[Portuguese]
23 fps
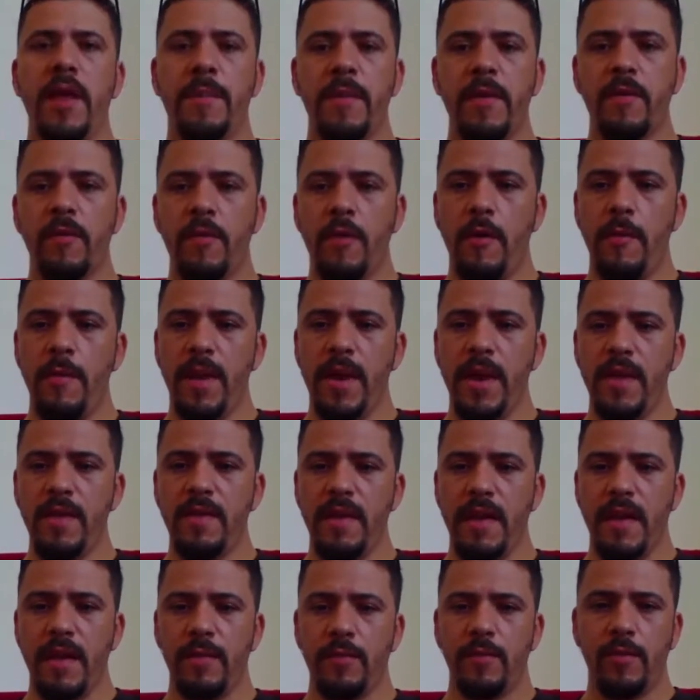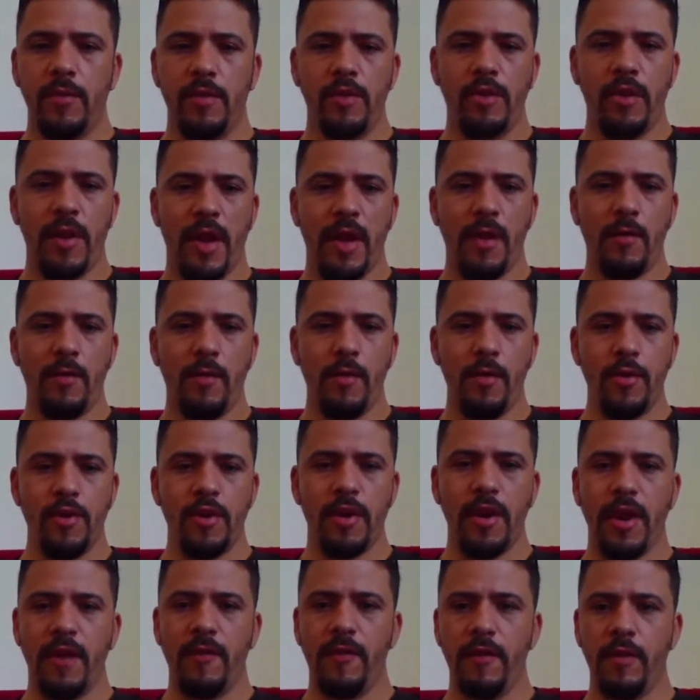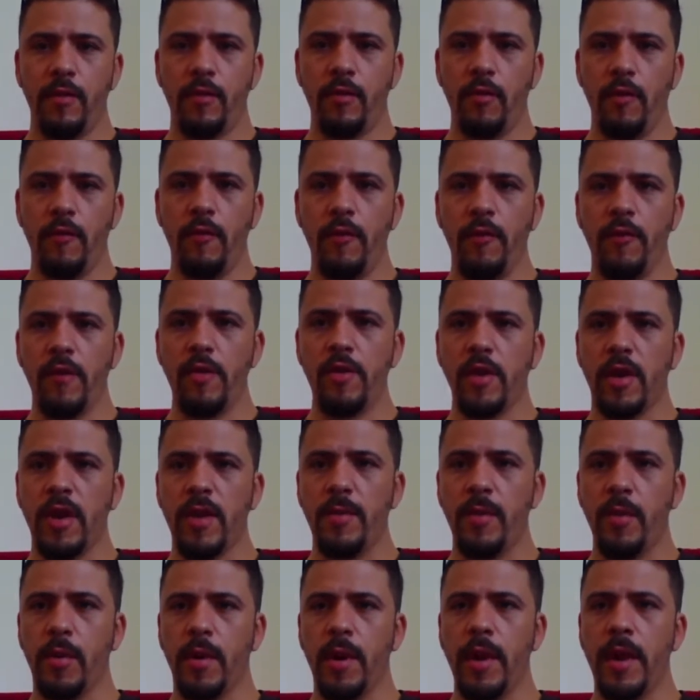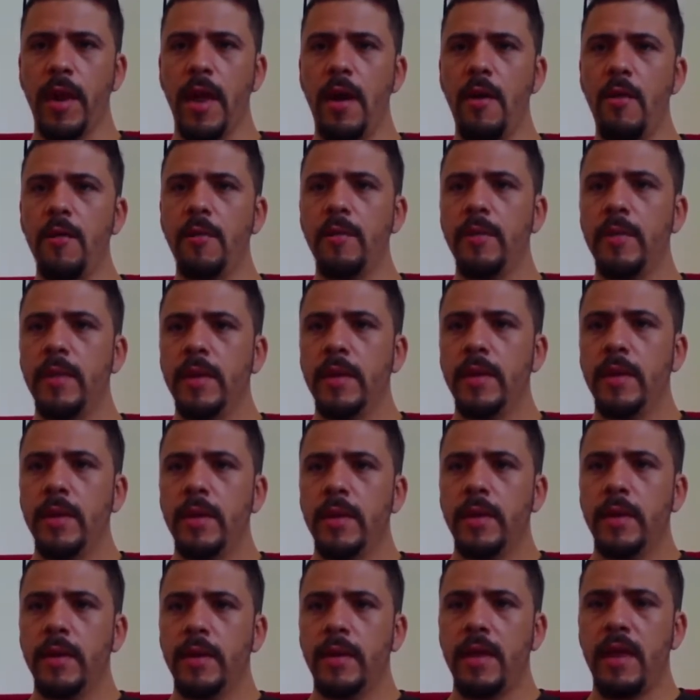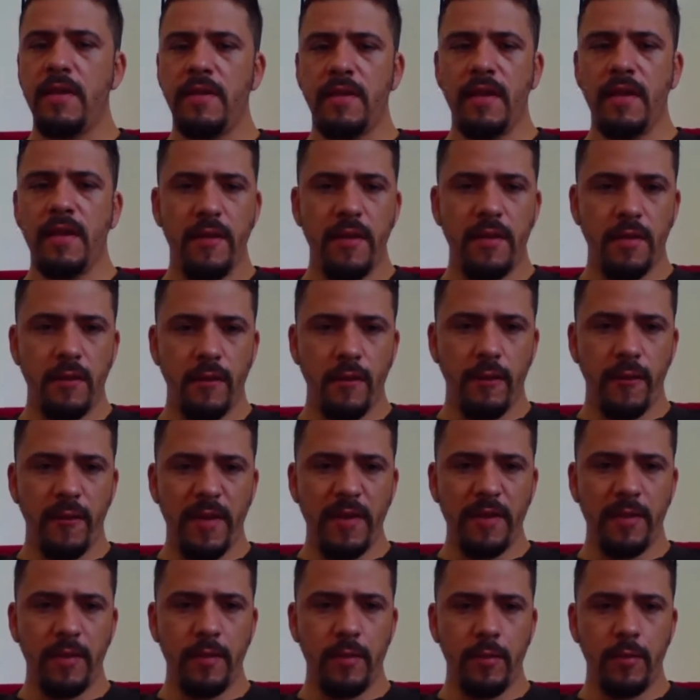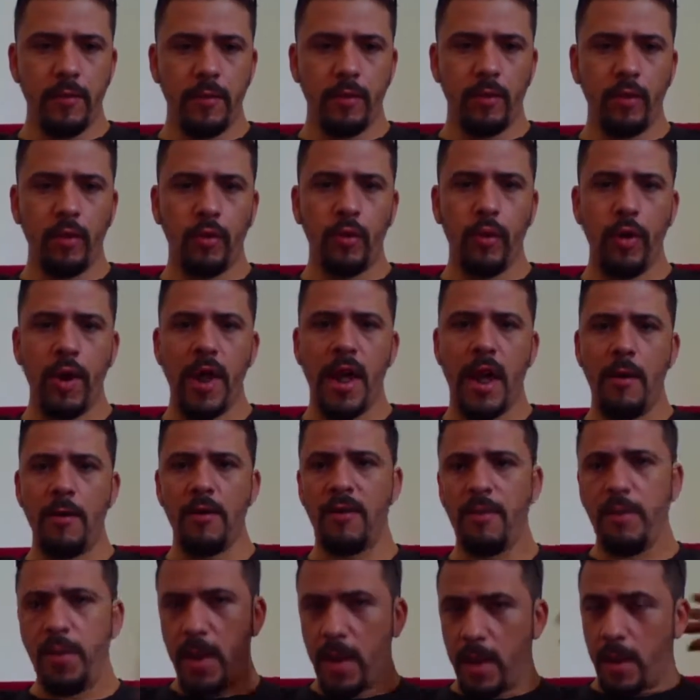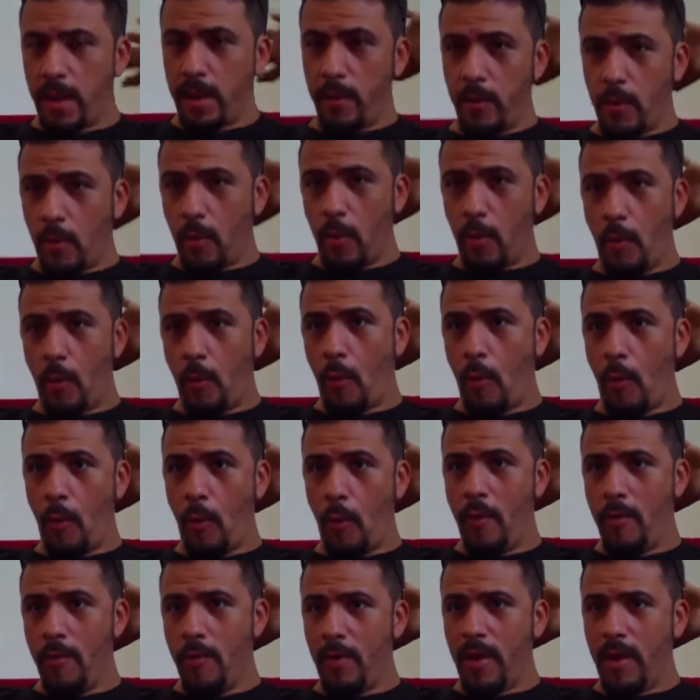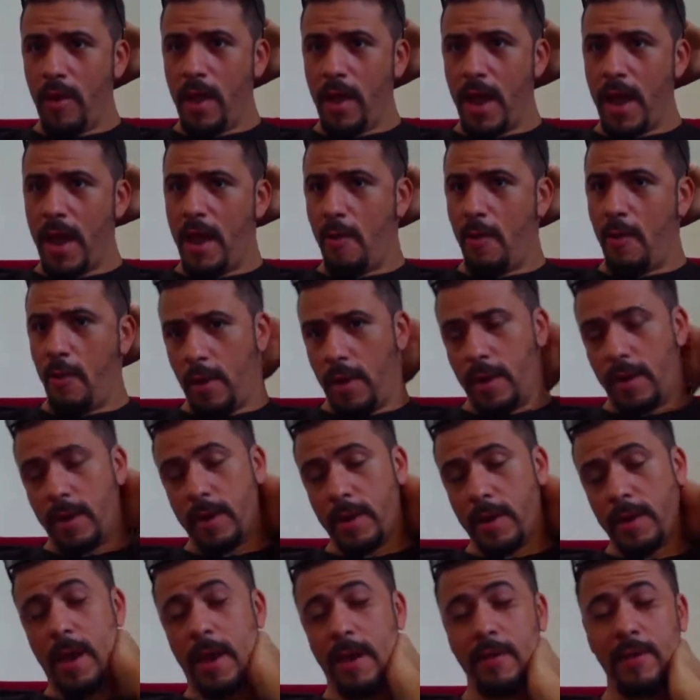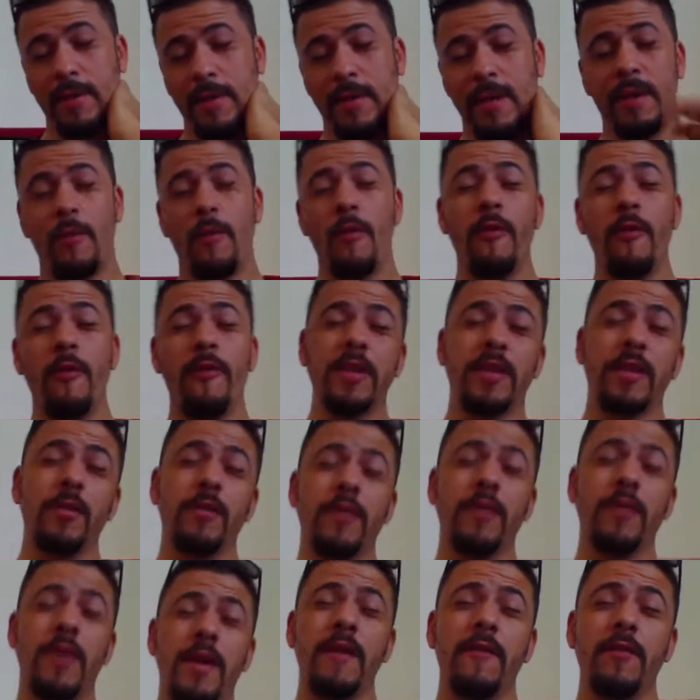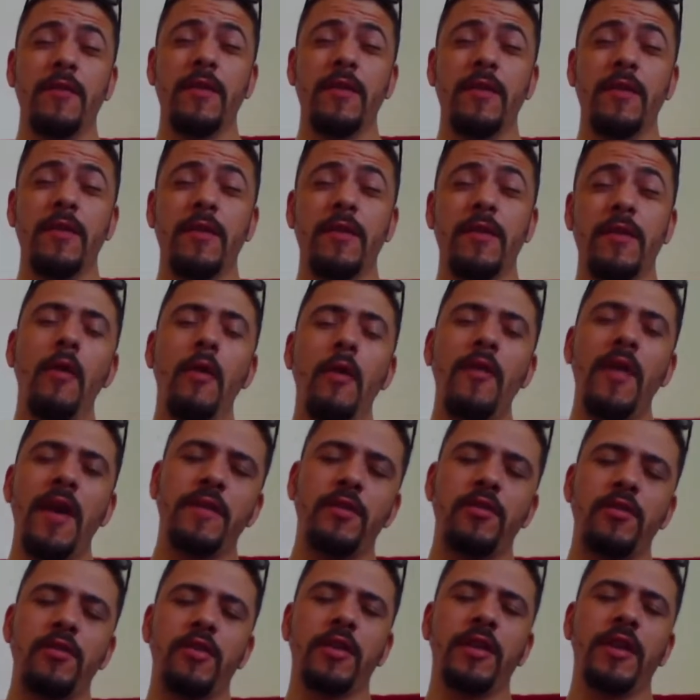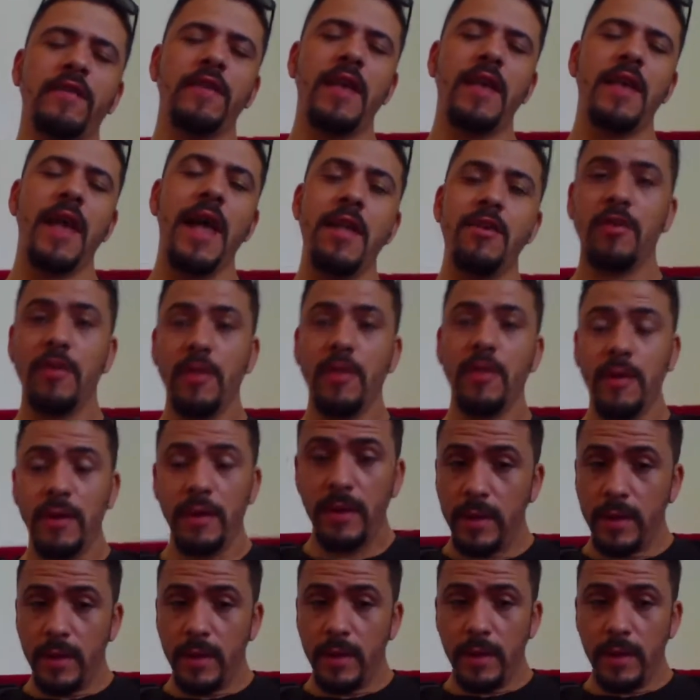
Fala aí pessoal, beleza? Thiago hoje gravando um novo vídeo aqui para o canal. Dessa vez eu vou fazer um tutorial explicando como criar, converter os arquivos em RAW da SJ7